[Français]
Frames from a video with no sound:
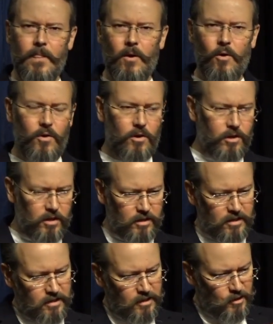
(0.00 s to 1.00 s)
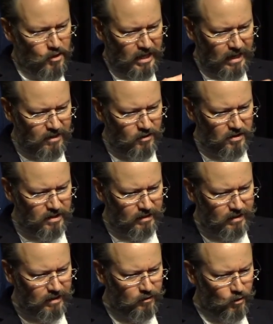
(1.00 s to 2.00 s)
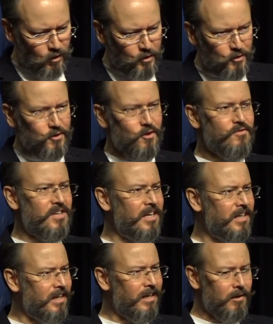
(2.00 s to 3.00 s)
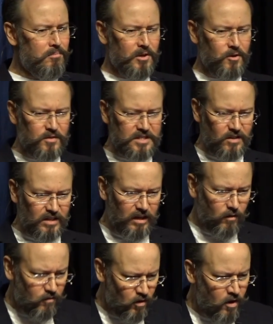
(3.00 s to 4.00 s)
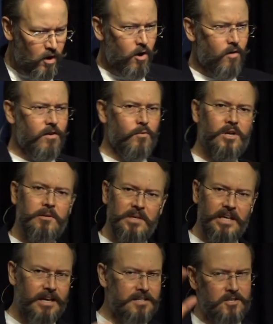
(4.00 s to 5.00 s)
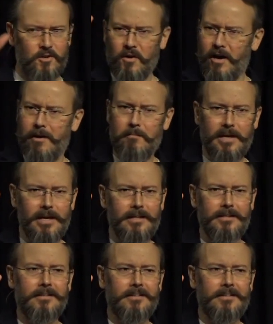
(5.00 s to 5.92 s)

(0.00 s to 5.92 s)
On, le Canada est en train de, vieillir, puis là, on dit, OK, on va, on va voir l'immigration. Amen.